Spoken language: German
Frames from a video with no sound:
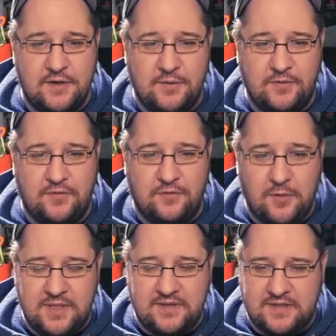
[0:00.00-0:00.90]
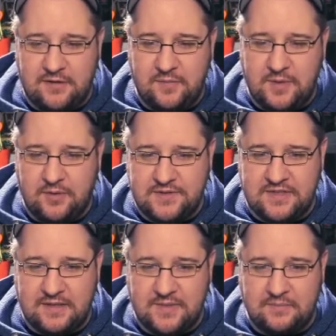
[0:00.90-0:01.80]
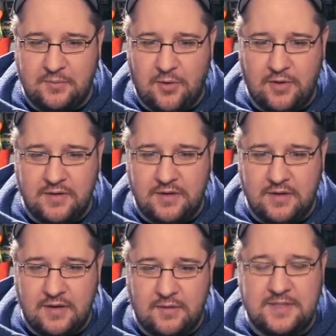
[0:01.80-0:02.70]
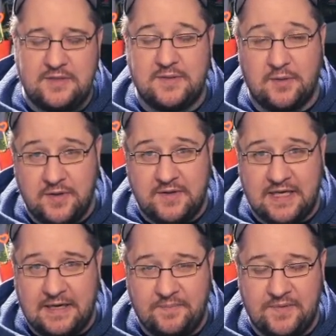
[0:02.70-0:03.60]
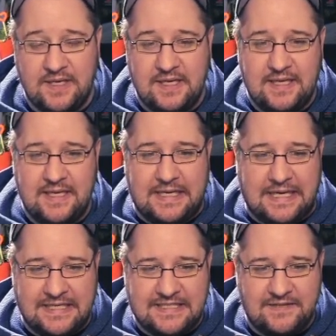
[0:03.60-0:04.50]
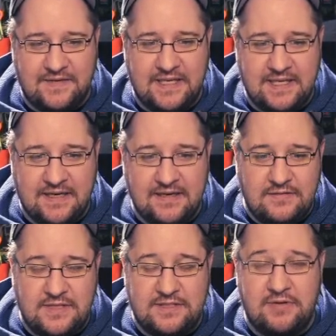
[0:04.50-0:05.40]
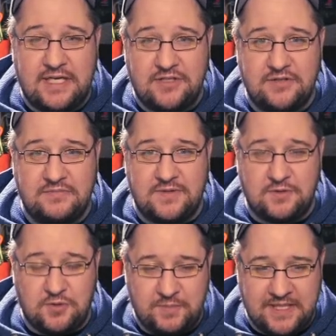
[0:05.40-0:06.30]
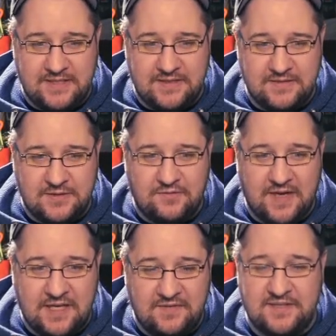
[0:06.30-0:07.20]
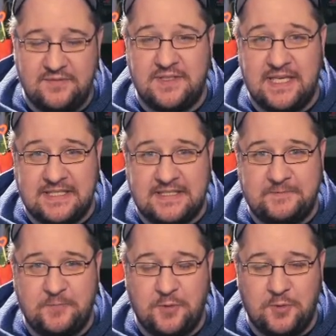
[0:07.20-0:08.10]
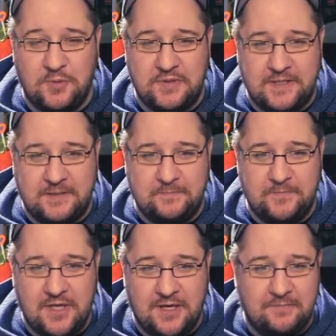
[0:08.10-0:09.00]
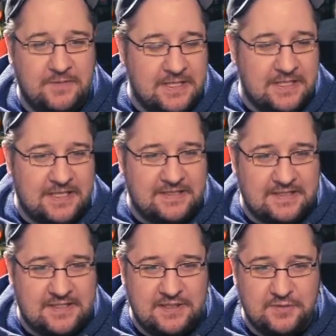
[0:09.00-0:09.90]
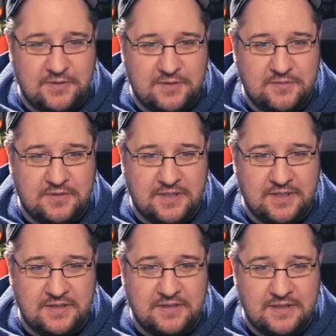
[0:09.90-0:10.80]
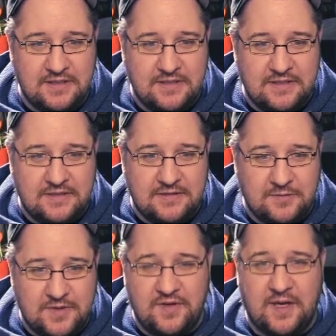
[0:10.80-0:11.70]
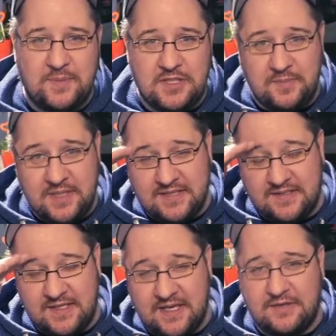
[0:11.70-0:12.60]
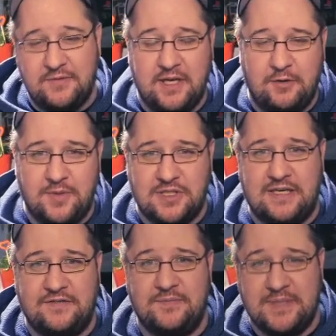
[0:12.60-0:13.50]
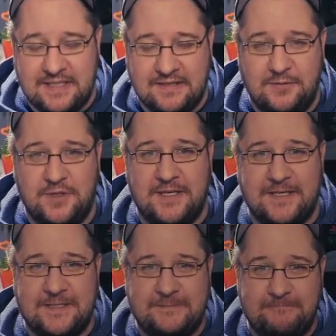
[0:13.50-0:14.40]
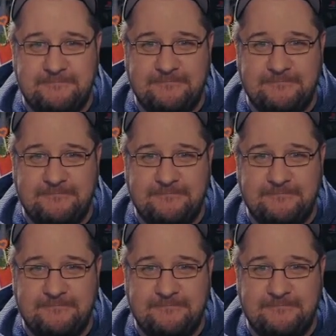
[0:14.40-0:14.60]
Und freue mich jetzt drauf, mit euch zusammen dann morgen beziehungsweise heute Abend äh, Castlevania Resurrection zu spielen, soweit wie es uns lässt. Und ähm, ja, das ist die News und äh, somit verabschiede ich mich jetzt in die Nacht und gehe auch mal schlafen. Bis dann, gute Nacht.